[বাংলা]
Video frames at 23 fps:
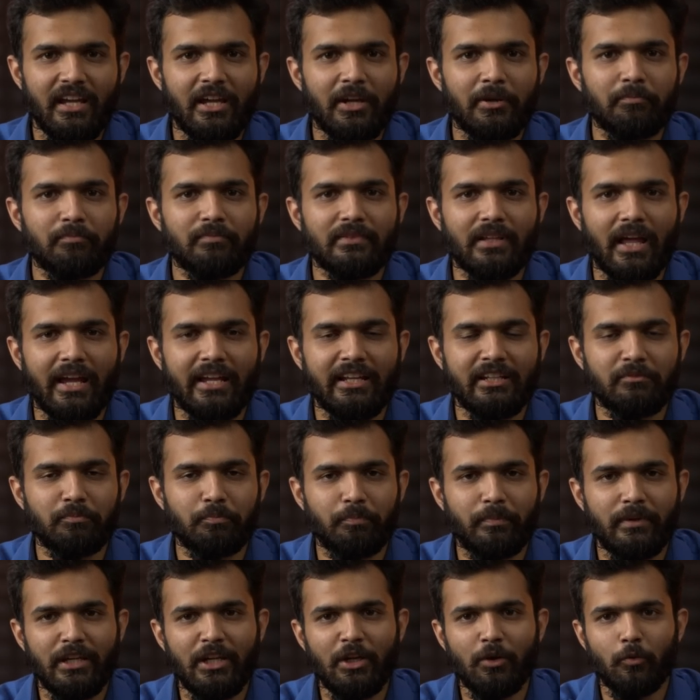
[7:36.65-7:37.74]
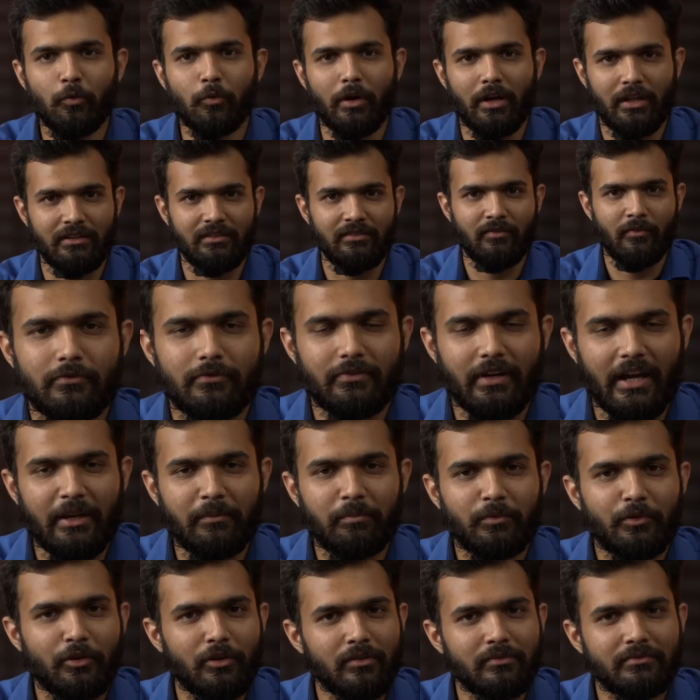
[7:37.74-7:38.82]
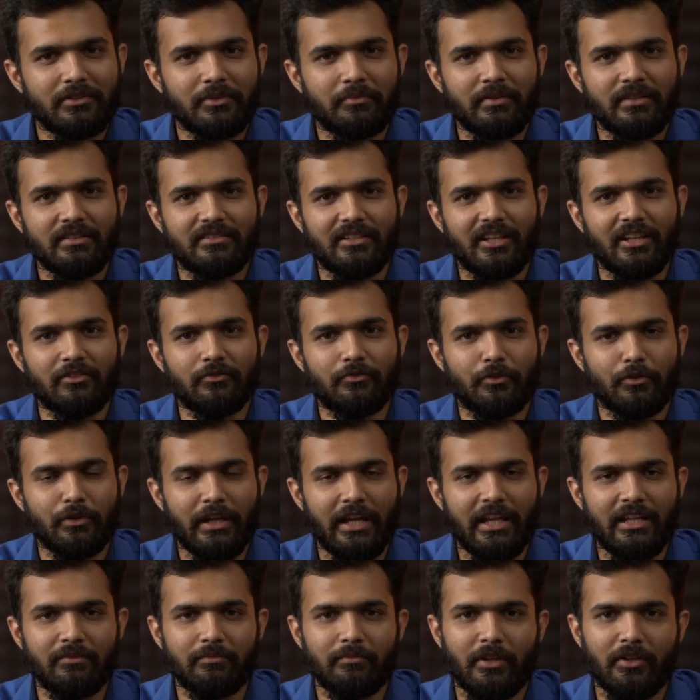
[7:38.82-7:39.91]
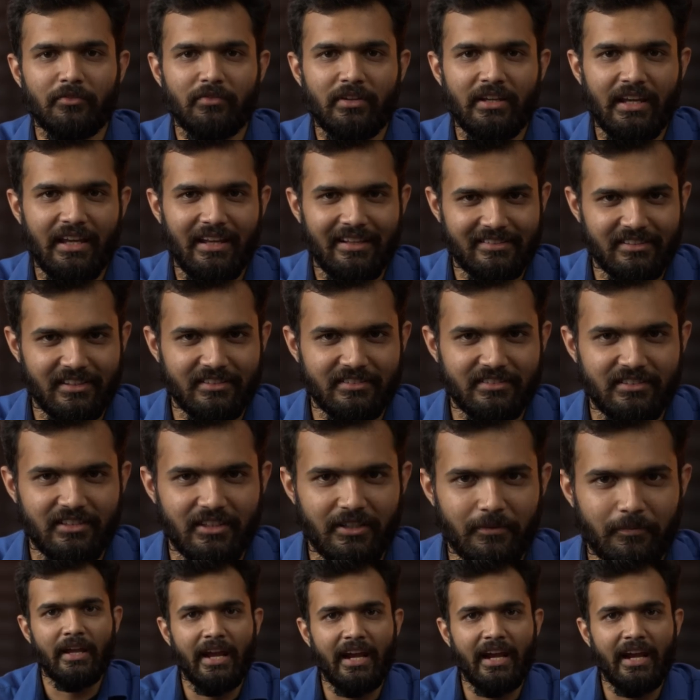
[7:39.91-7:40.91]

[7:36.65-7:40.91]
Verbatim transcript: এম নাইন বি ওয়ান ফাইভ টুয়েলভ জিবি জেন ফোর এনভিএমই এসএসডি